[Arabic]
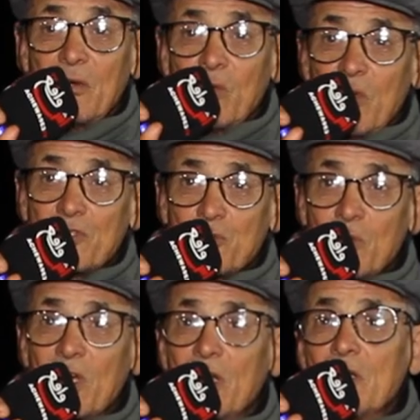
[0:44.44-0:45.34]
أو أش
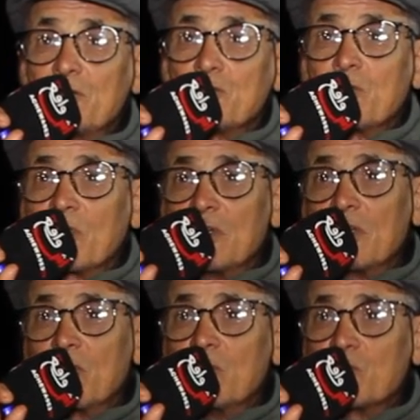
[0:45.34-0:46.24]
وقع شكرا
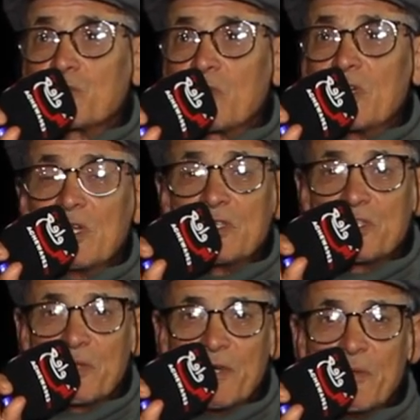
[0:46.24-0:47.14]
لكم وشكرا لهاد
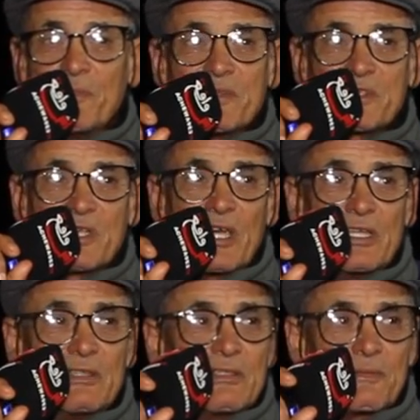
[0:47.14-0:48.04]
الشباب
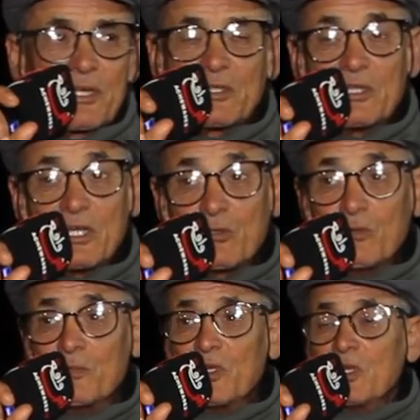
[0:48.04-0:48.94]
الصاعد تبارك الله
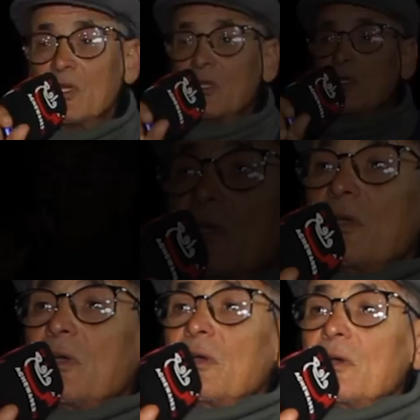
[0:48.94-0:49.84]
عليكم
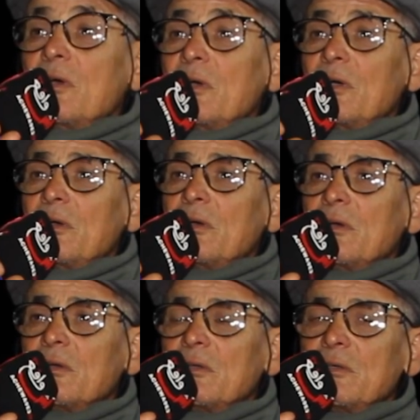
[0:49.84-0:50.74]

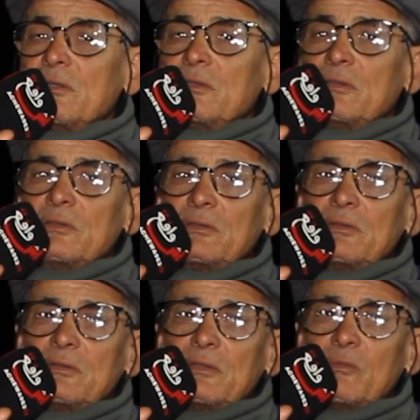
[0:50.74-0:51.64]
آه
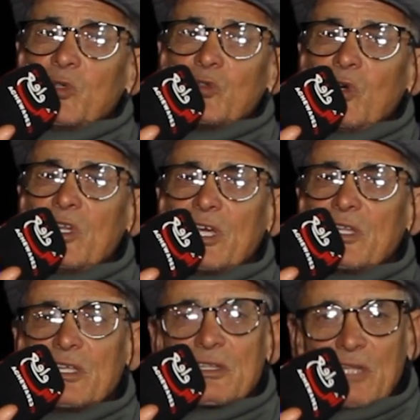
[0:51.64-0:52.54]
الموضوع اللي
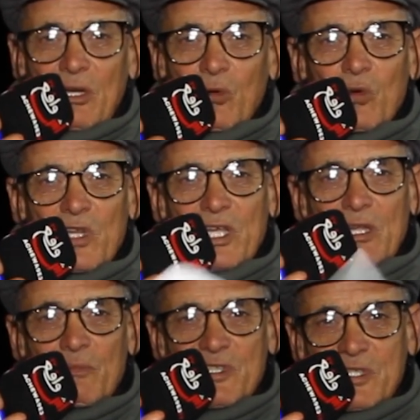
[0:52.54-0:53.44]
غادي نطرقوا ليه
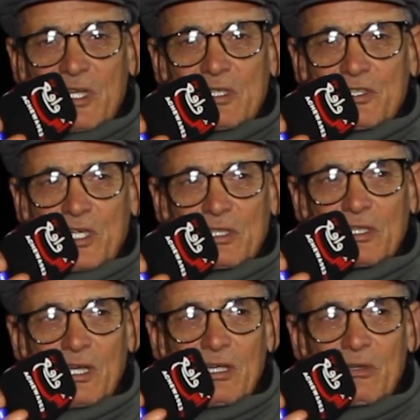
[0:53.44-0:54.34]
هاد المساء إن شاء
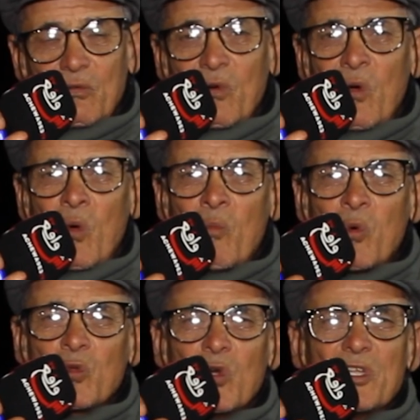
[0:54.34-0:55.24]
الله وهو
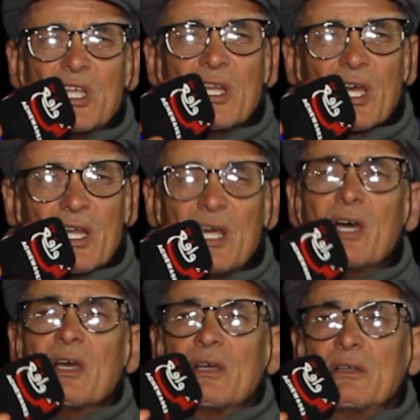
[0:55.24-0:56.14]
موضوع ديال الغلاء